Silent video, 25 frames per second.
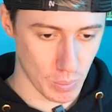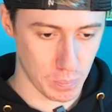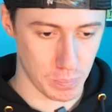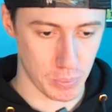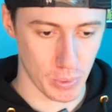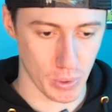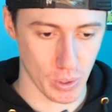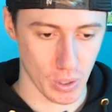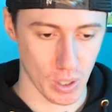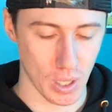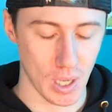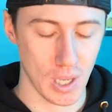
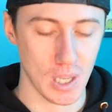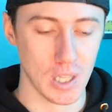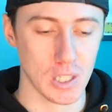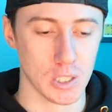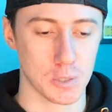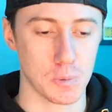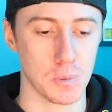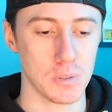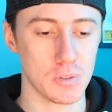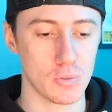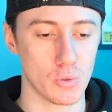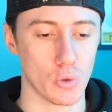peur.
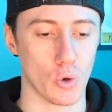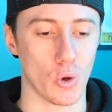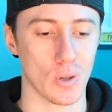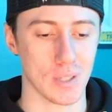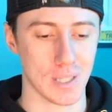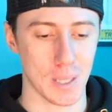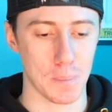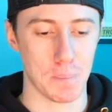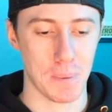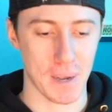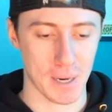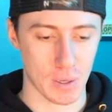Je pense que vous vous
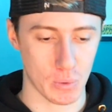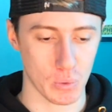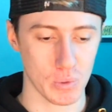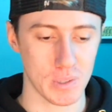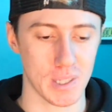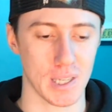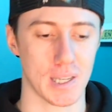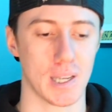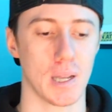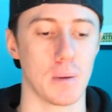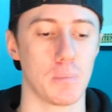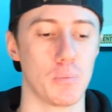rendez pas
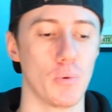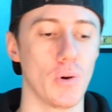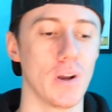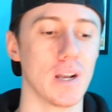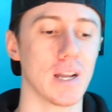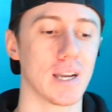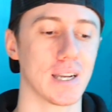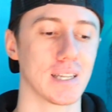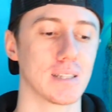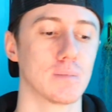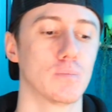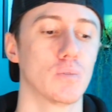compte à quel point à
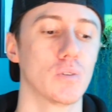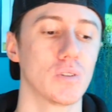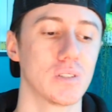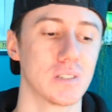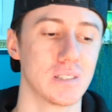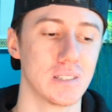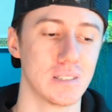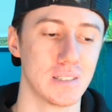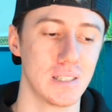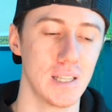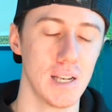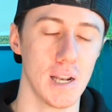la
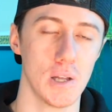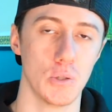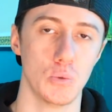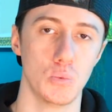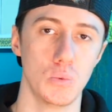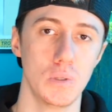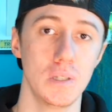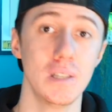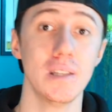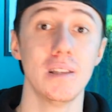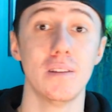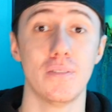Redbox ici la
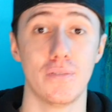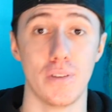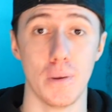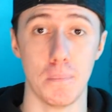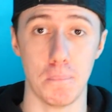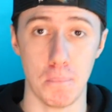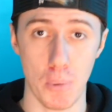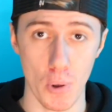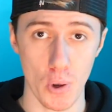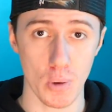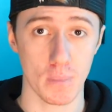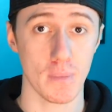nuit, il fait
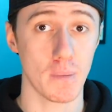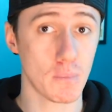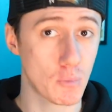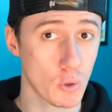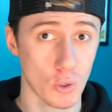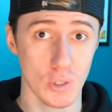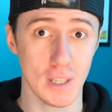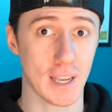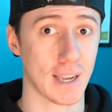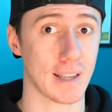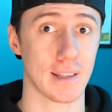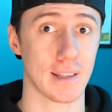peur même quand il y a